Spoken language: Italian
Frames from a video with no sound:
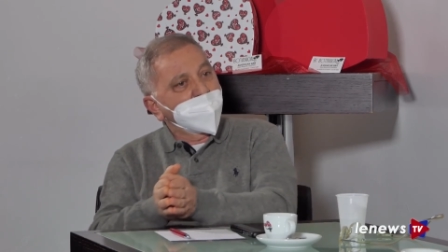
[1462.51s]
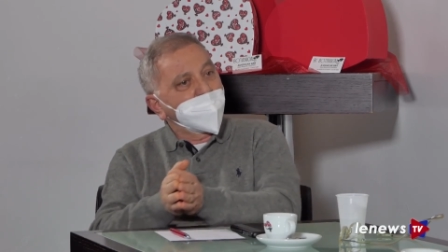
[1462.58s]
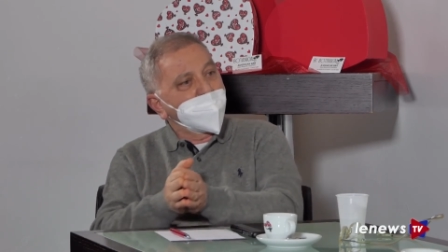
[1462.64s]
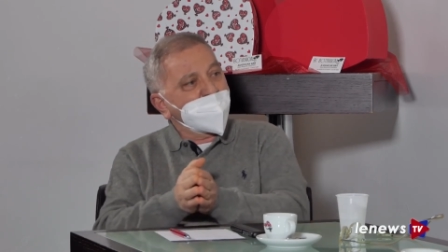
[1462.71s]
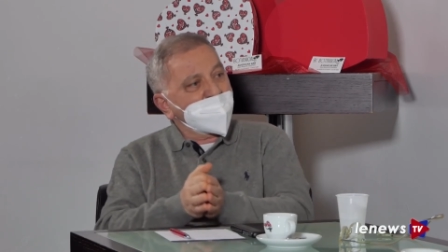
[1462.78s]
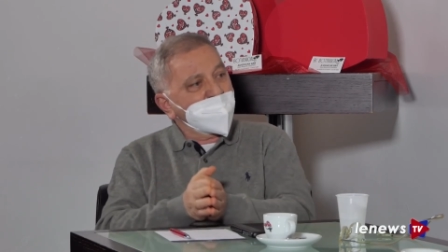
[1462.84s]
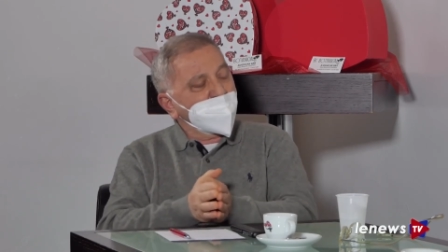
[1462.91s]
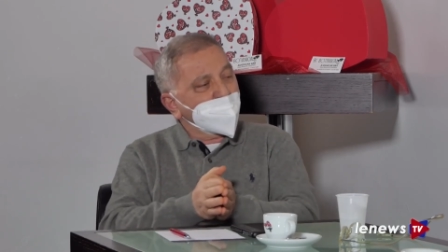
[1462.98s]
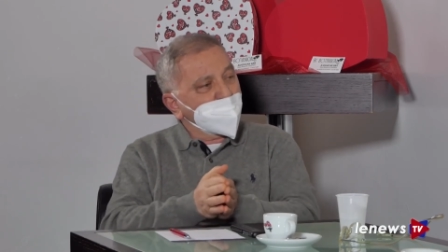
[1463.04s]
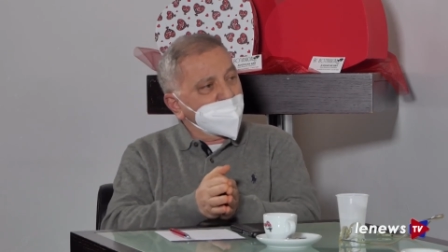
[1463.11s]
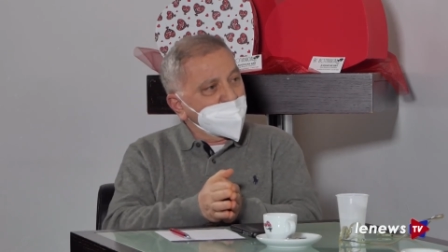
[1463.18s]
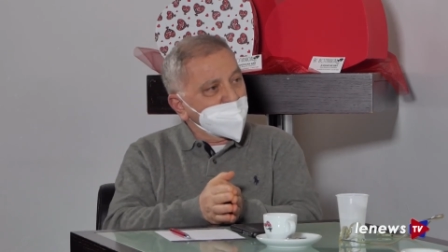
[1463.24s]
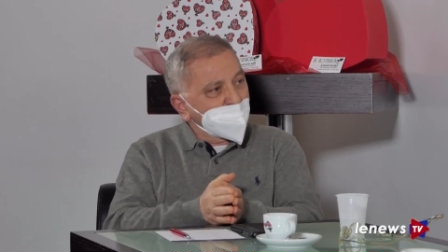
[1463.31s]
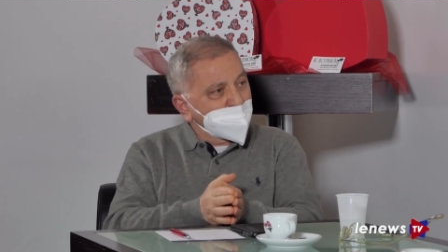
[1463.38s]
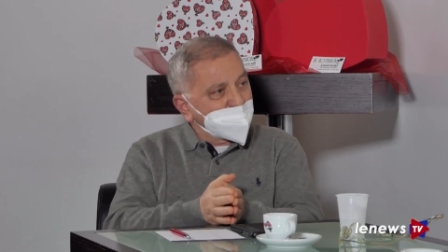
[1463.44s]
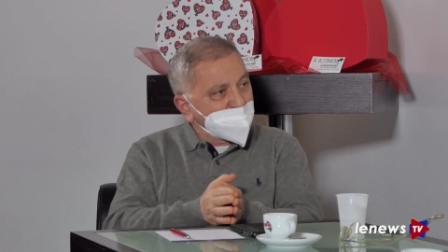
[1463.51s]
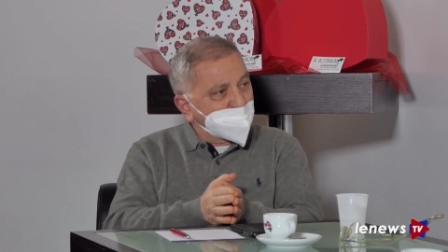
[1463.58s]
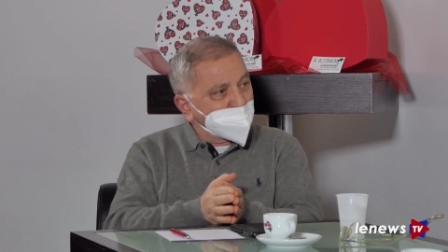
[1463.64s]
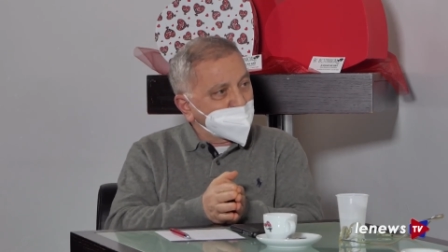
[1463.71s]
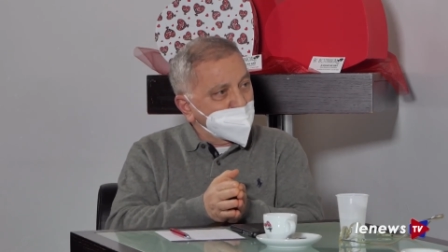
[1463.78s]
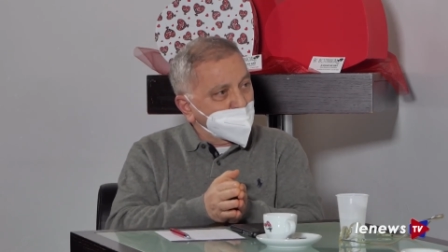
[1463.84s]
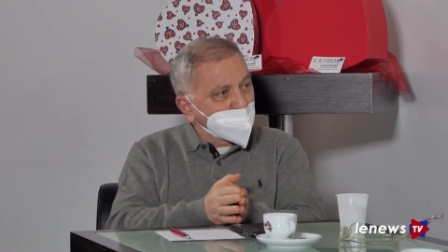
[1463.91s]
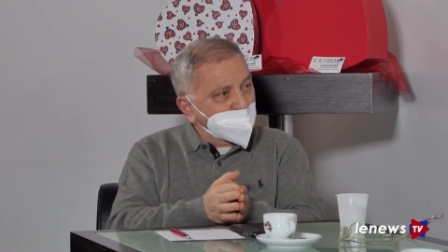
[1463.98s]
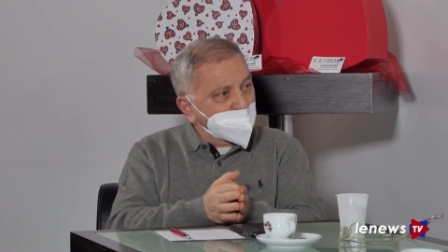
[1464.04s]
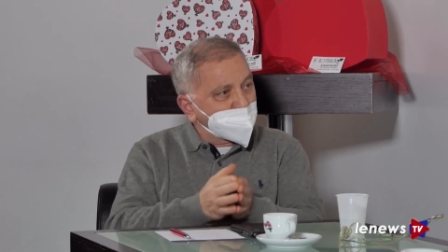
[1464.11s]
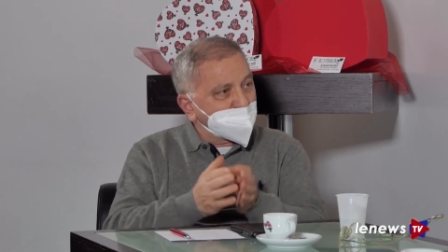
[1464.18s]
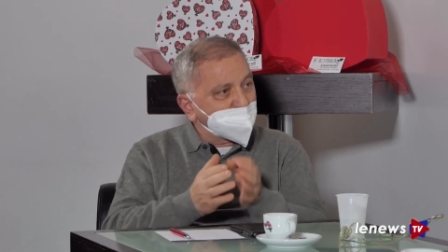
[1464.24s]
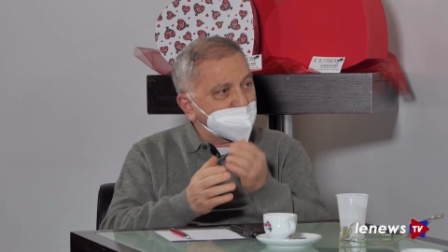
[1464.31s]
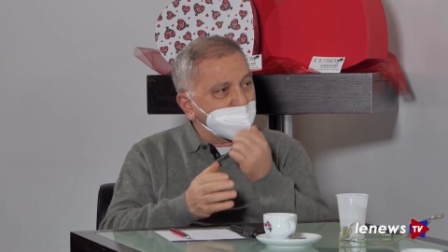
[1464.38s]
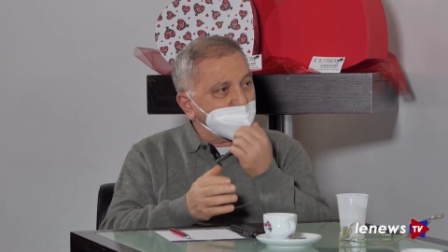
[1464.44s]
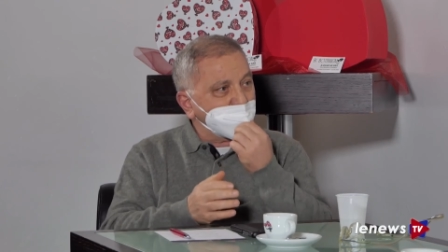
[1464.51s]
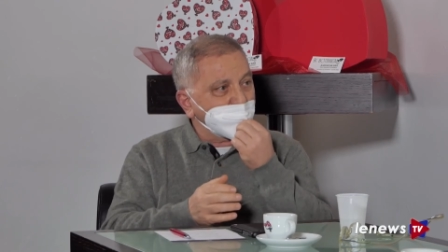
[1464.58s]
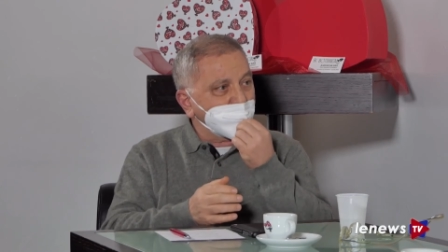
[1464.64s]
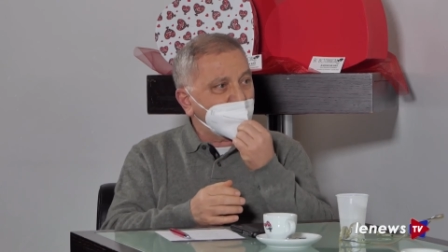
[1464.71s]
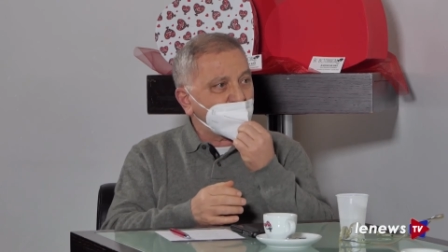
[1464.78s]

ma in quel momento, in quel periodo,